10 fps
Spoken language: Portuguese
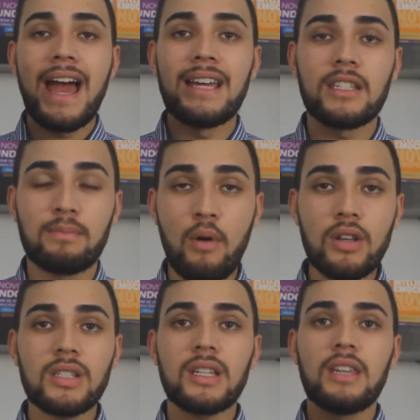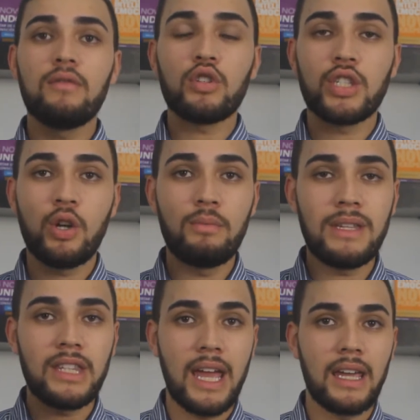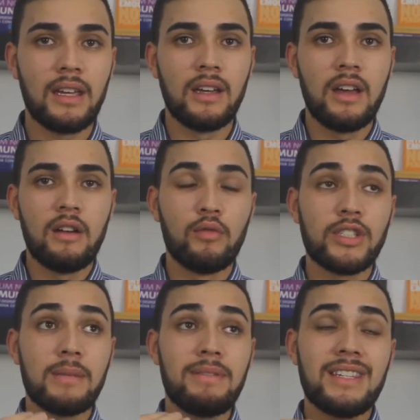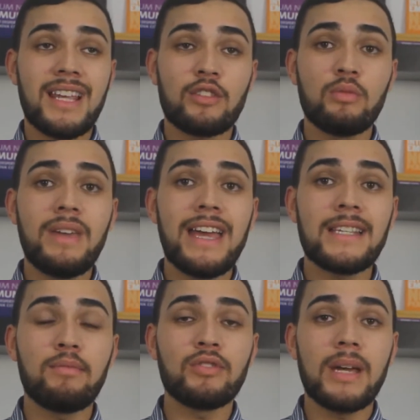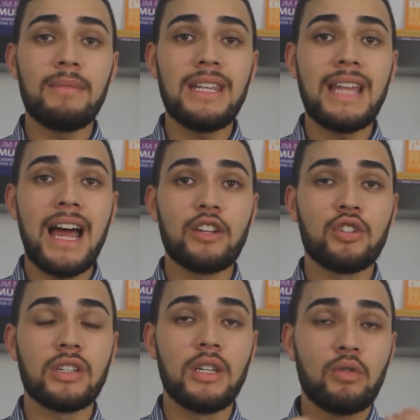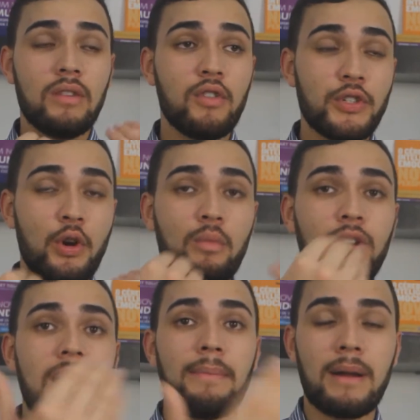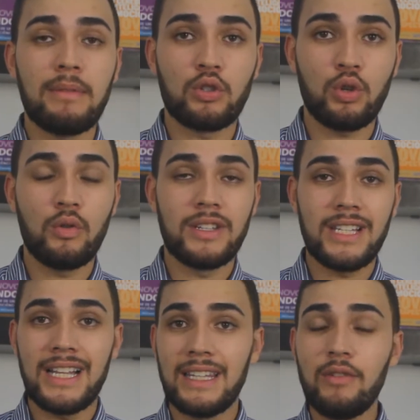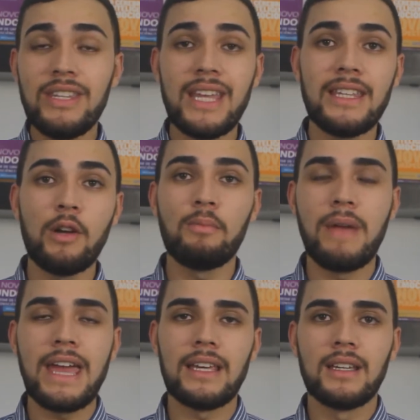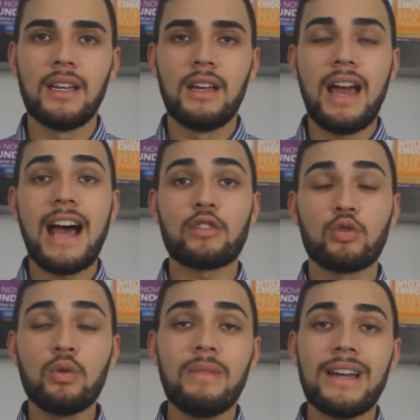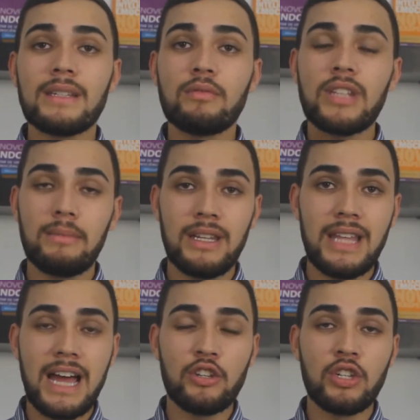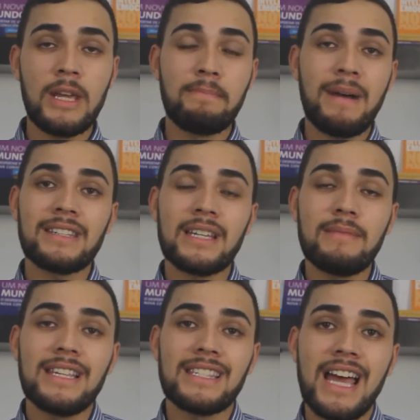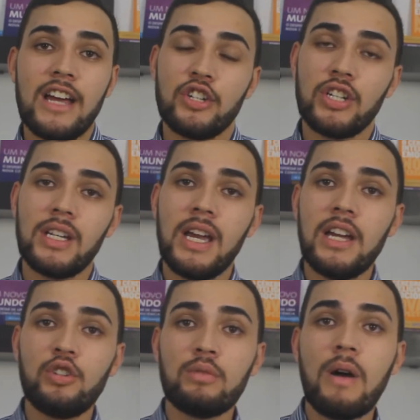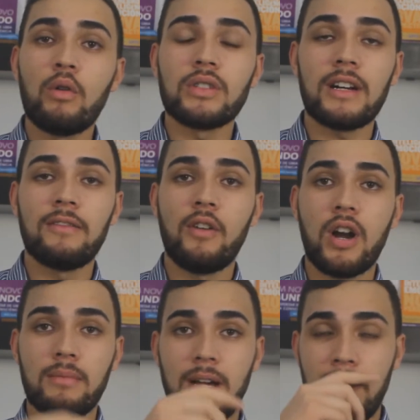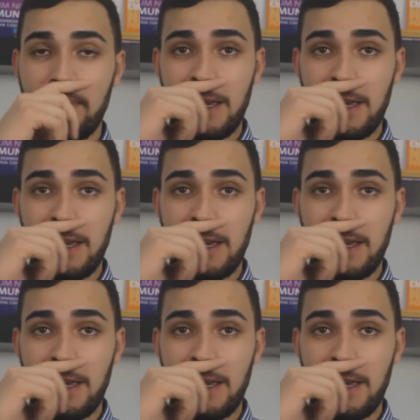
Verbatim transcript: é a resposta que você obtém. Você precisa assumir a responsabilidade que o que você comunica para a pessoa, se ela não entendeu bem, assuma a responsabilidade e passe a mensagem de uma outra forma.